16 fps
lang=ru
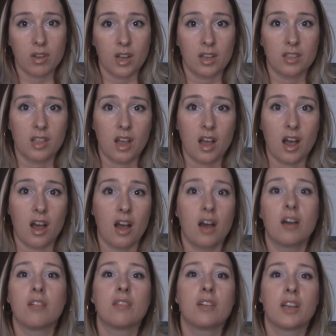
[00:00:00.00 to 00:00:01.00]

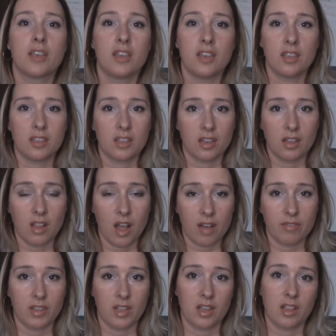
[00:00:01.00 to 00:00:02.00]
когда какие-то
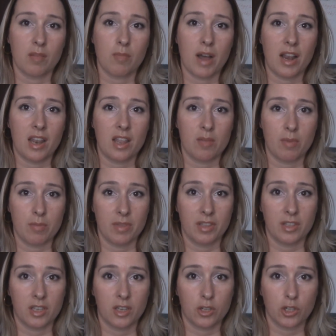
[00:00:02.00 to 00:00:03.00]
главные глобальные глобальные
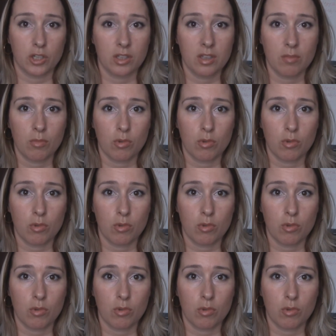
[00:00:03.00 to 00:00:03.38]
моменты решены,